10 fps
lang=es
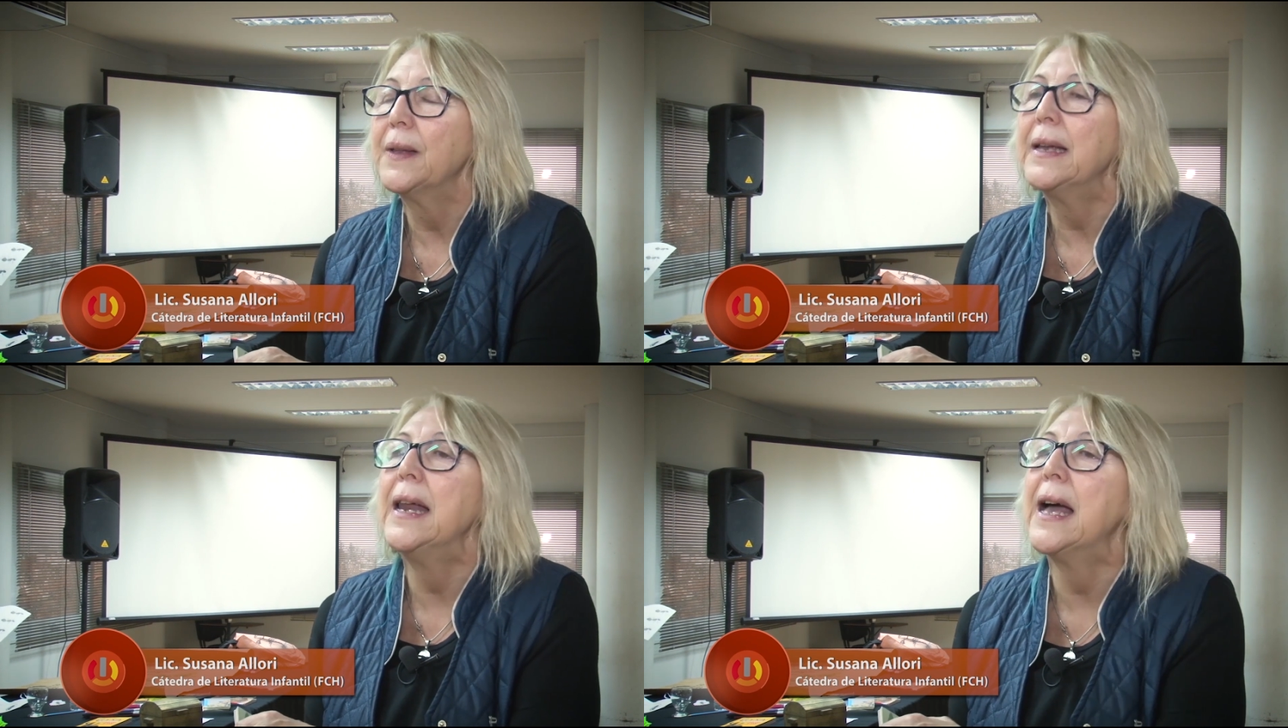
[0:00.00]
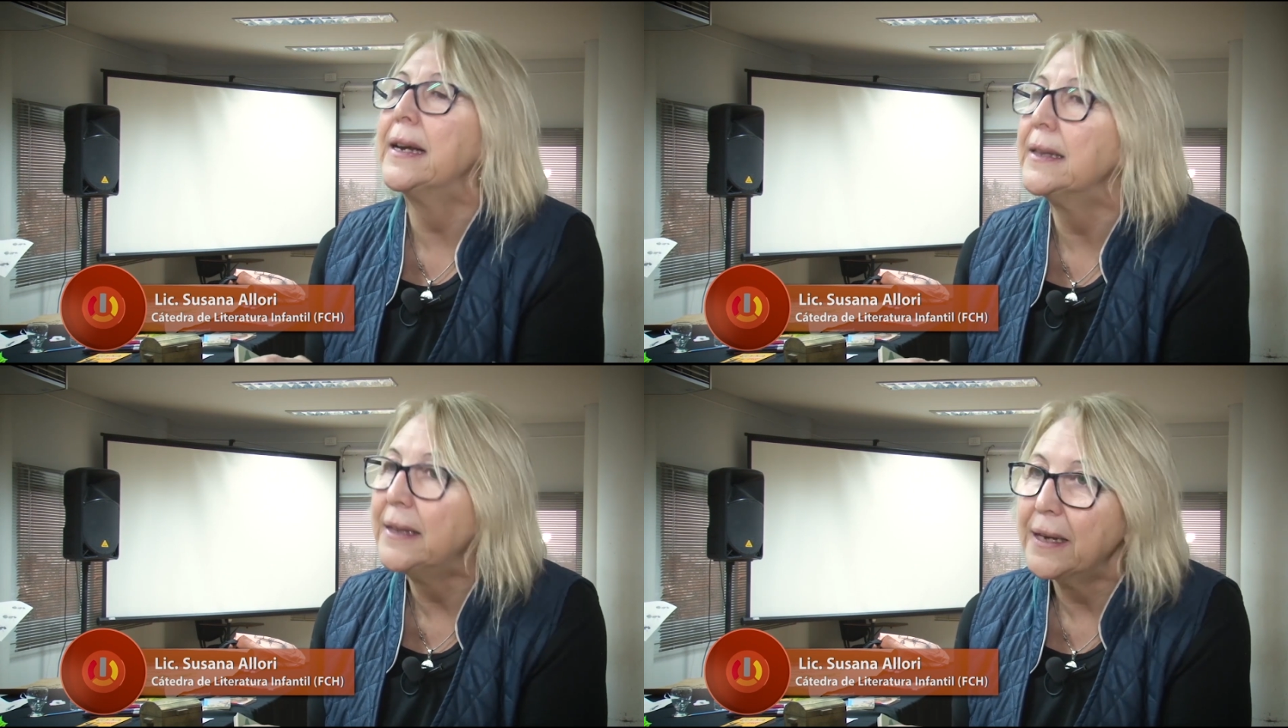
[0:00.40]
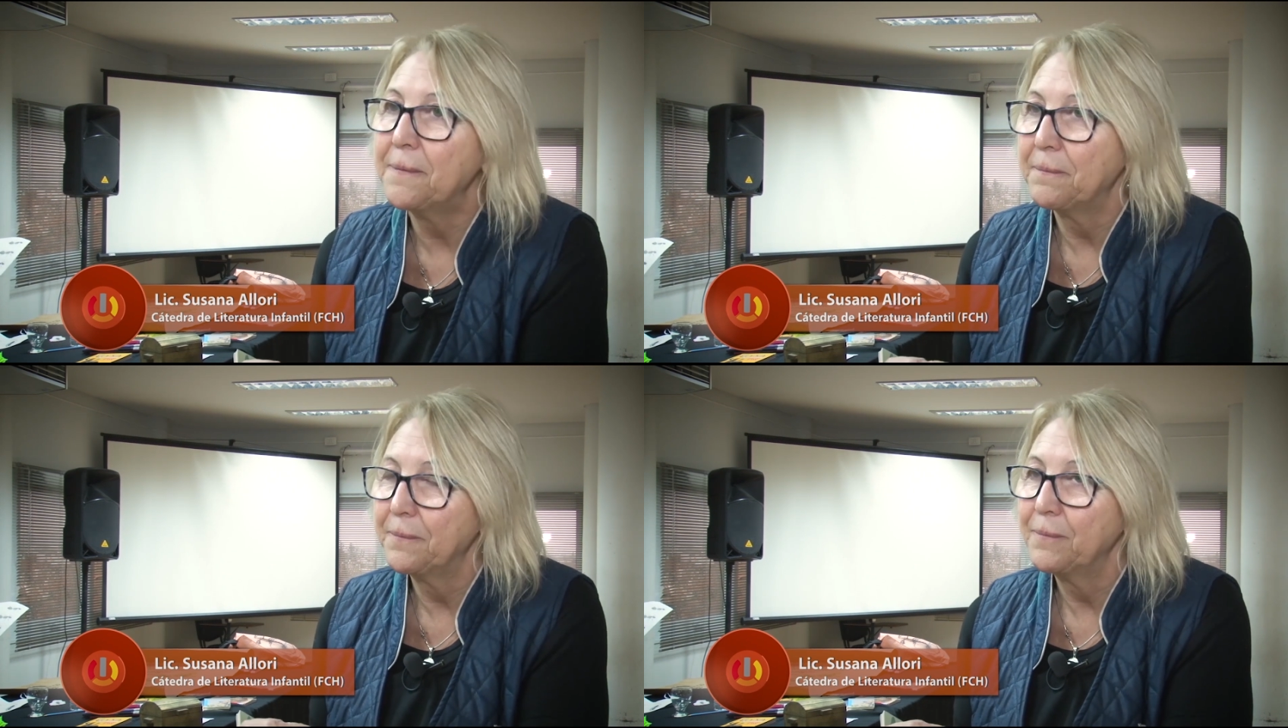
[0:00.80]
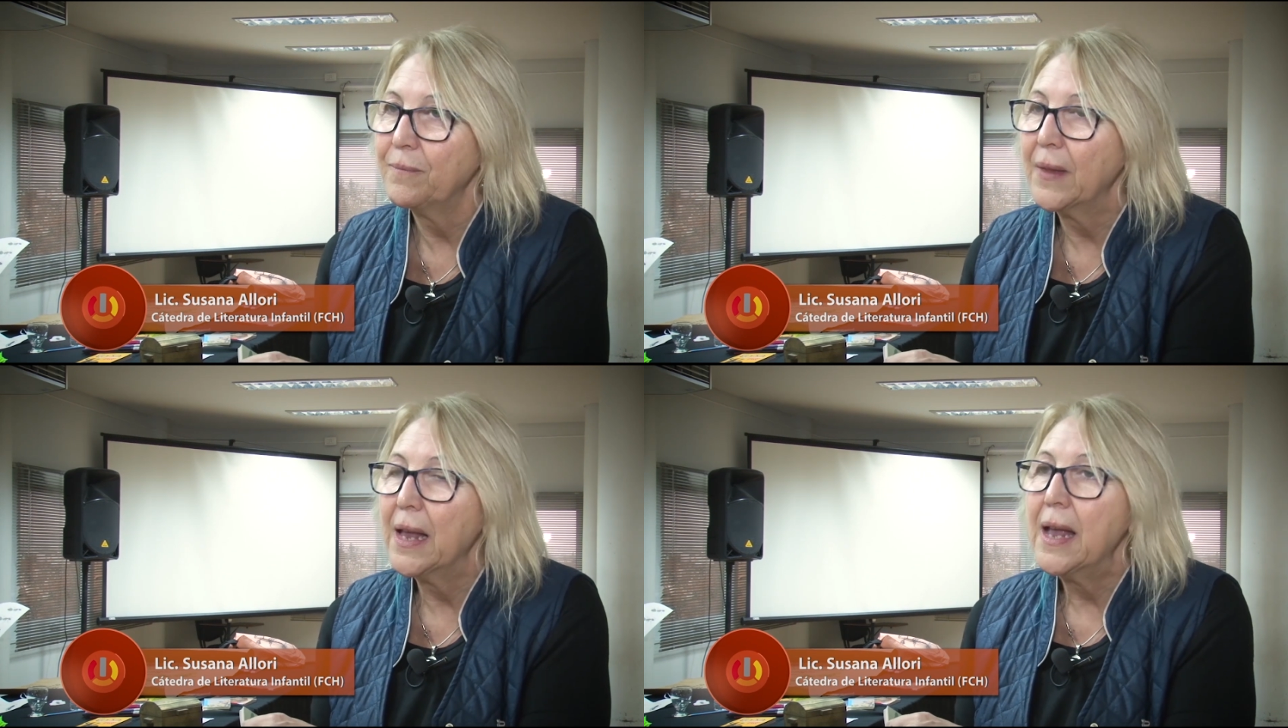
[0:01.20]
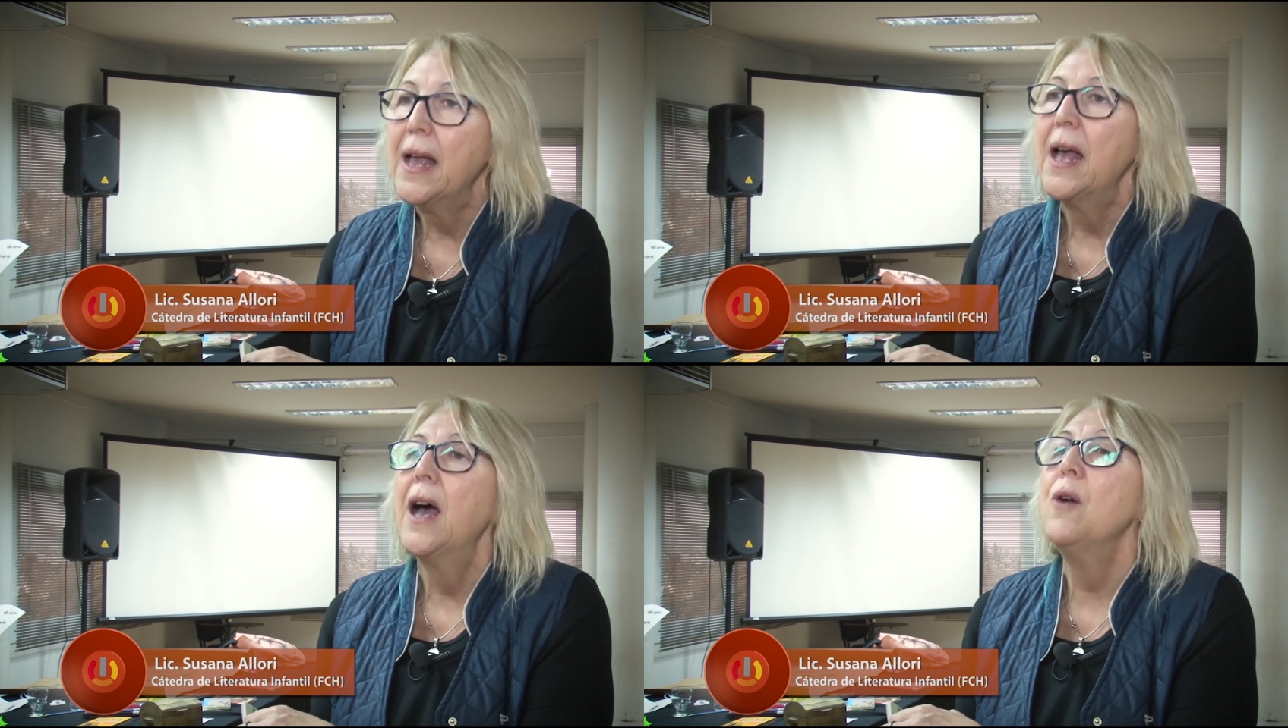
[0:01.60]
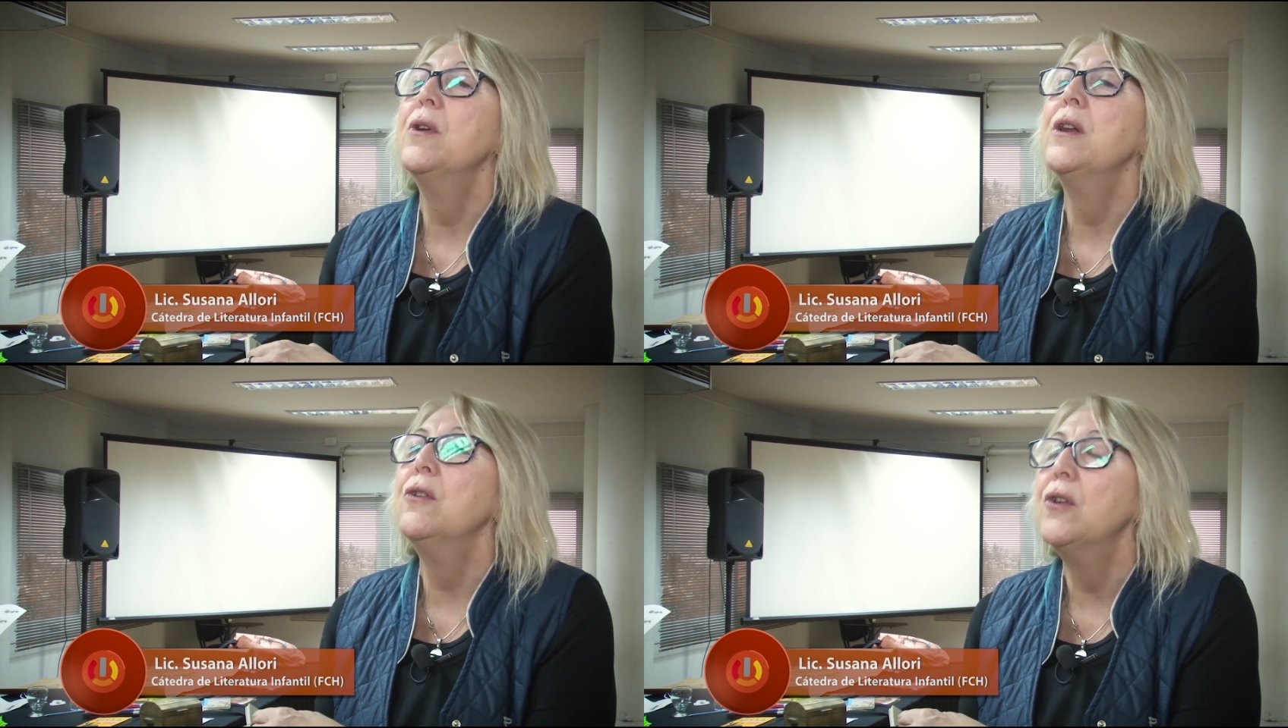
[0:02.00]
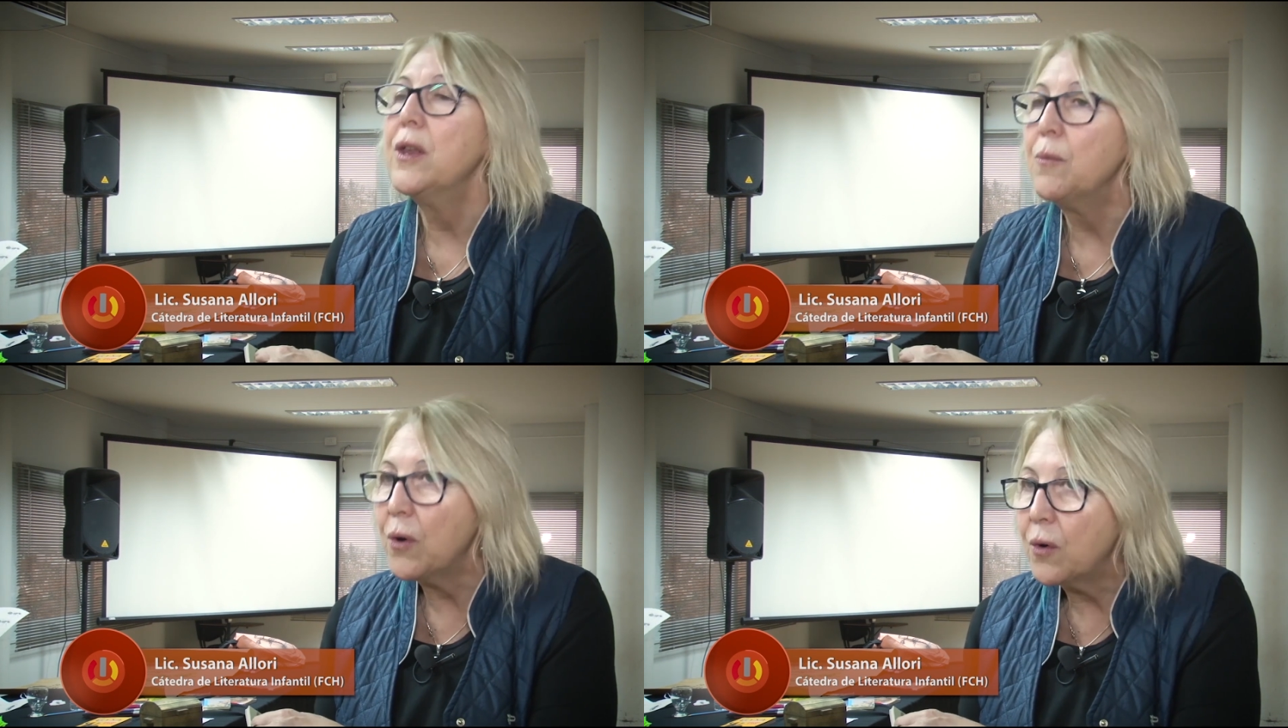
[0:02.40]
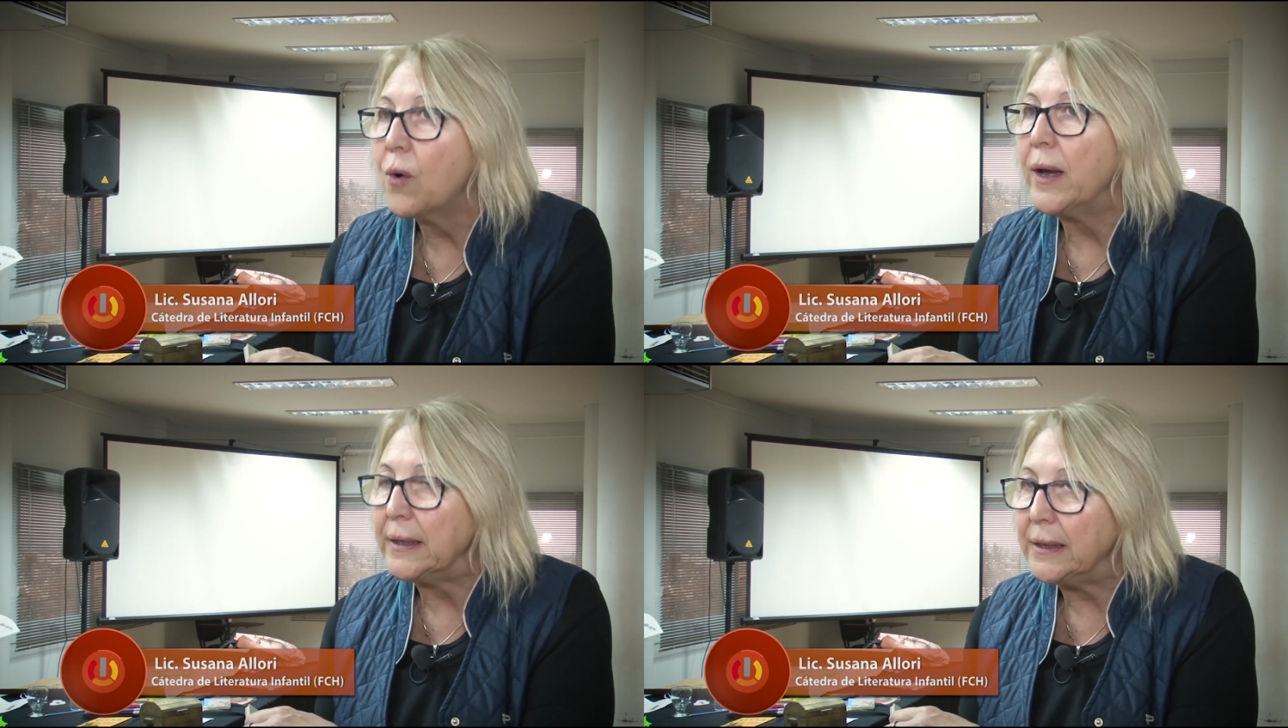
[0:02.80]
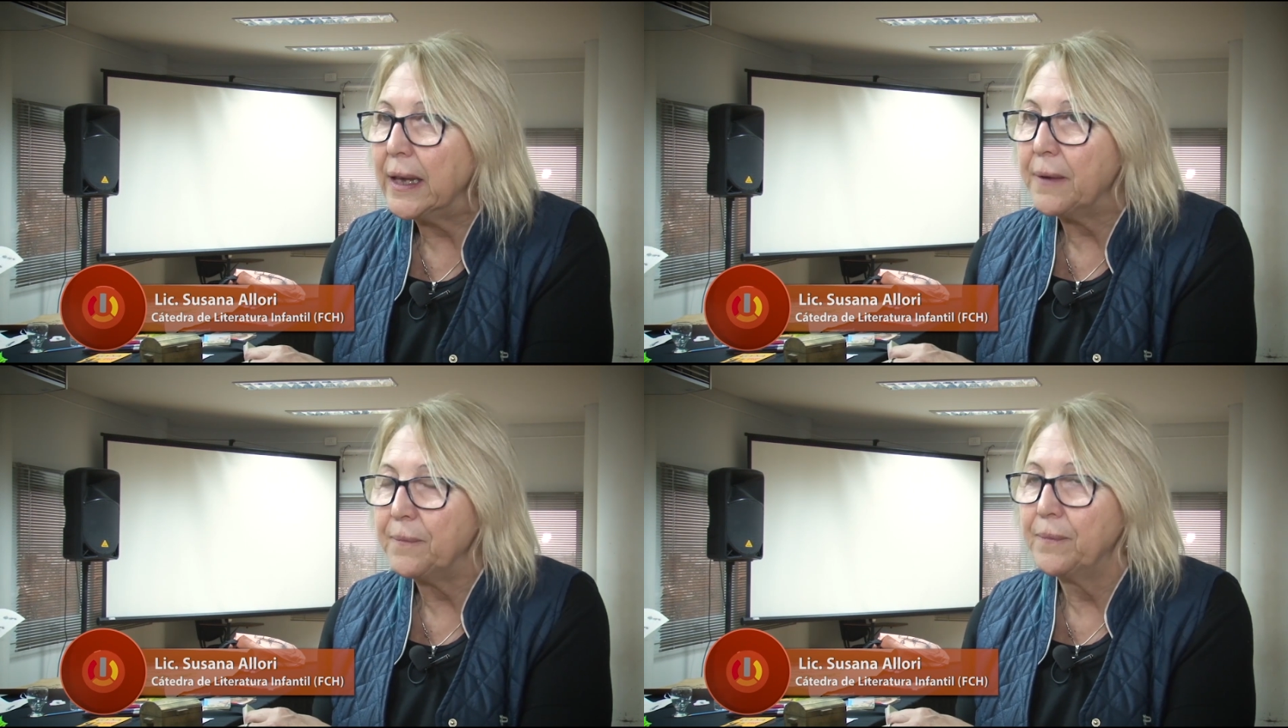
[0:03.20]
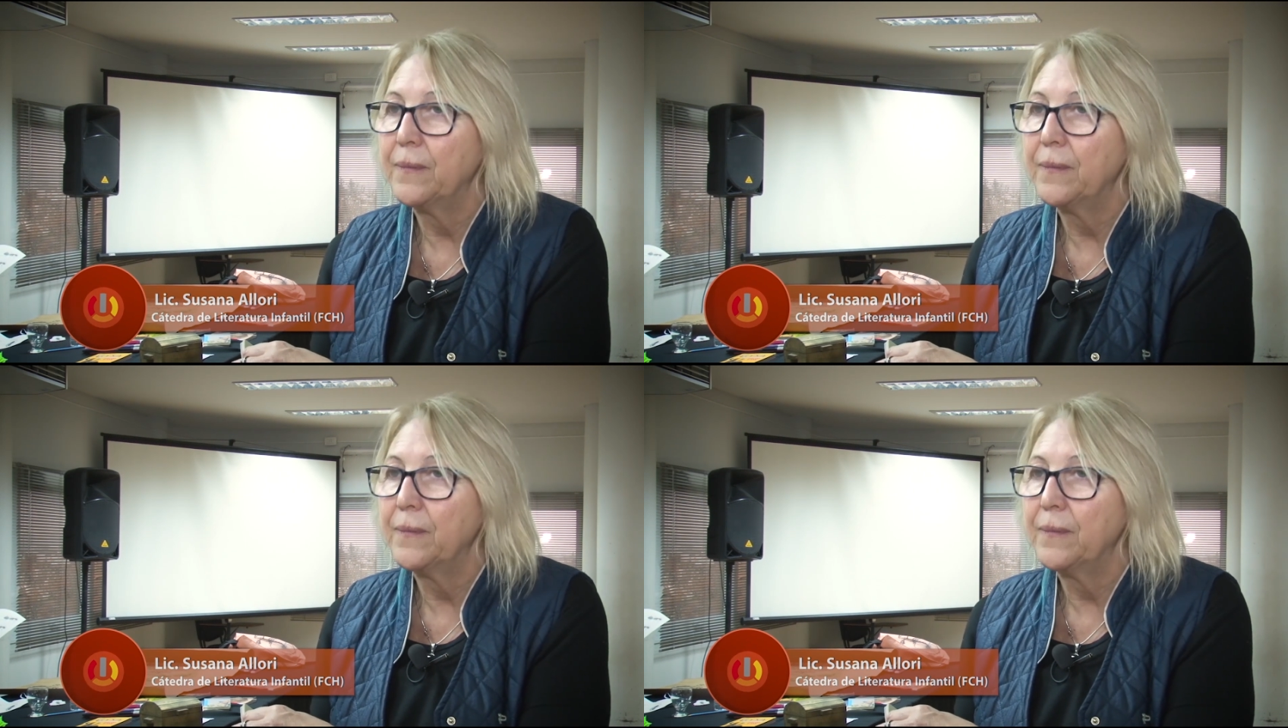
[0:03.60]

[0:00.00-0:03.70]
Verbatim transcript: el arte, aunque no nos demos cuenta.